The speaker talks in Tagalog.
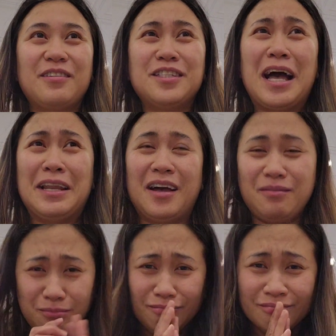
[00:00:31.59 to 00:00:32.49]
Sana.
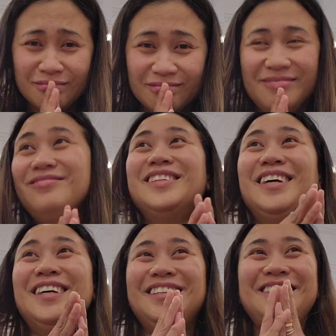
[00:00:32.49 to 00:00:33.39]

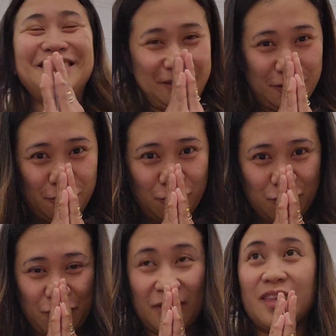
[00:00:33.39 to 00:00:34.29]
ano ito,
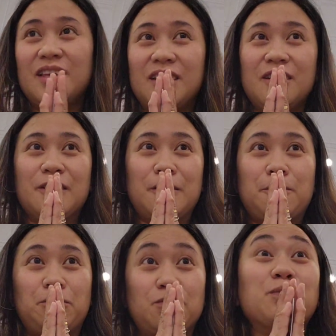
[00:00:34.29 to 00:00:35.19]
may upcharge ko
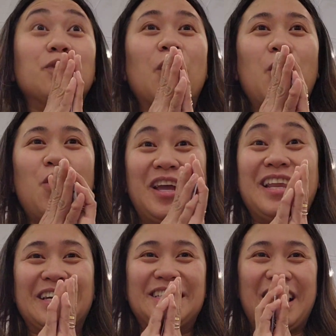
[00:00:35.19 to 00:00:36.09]
ito. Eh. Oo, okay
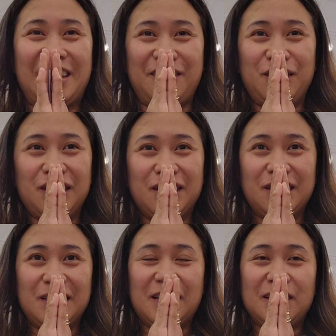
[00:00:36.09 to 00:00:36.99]
lang sa akin.
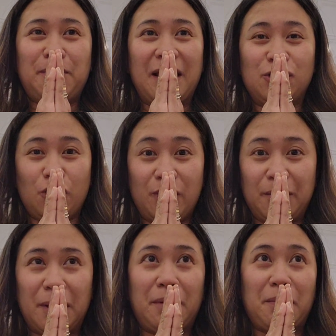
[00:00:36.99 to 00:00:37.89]
Karen Joey
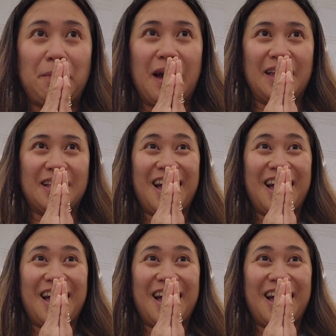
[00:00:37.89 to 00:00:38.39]
naman ang magbabayad.